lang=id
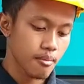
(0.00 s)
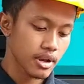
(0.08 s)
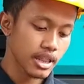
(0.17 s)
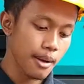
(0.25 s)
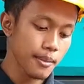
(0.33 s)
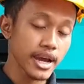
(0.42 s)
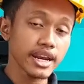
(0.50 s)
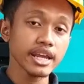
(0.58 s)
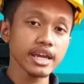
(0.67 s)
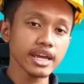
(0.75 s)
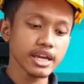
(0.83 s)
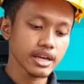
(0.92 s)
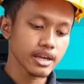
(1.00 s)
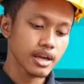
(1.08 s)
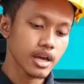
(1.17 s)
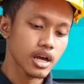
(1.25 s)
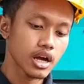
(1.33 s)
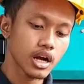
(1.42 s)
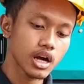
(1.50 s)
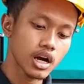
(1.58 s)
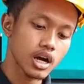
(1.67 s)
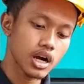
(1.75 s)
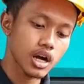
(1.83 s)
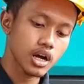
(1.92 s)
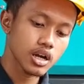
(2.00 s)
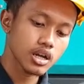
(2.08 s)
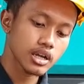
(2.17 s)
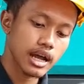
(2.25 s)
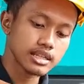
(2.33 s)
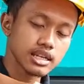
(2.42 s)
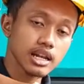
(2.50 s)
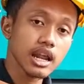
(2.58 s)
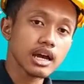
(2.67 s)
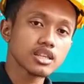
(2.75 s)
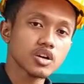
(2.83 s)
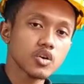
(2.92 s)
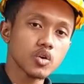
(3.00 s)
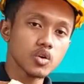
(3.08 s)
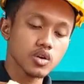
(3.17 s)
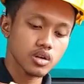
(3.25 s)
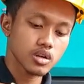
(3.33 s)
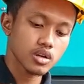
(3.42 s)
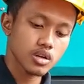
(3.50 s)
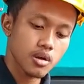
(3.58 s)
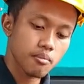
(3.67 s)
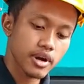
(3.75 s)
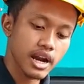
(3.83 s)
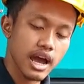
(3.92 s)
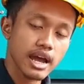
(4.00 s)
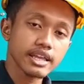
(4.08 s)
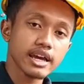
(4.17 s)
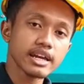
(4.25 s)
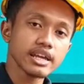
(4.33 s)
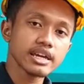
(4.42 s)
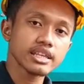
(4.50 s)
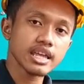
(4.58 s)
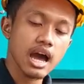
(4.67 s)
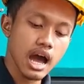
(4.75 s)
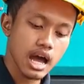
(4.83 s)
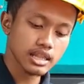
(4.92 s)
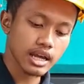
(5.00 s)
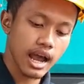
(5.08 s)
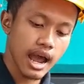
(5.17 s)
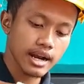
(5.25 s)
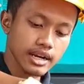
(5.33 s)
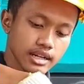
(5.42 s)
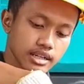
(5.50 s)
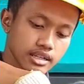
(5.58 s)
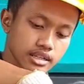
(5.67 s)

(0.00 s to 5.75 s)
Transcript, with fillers: pertama ini uh, ganjel atau penahannya ini kita tekan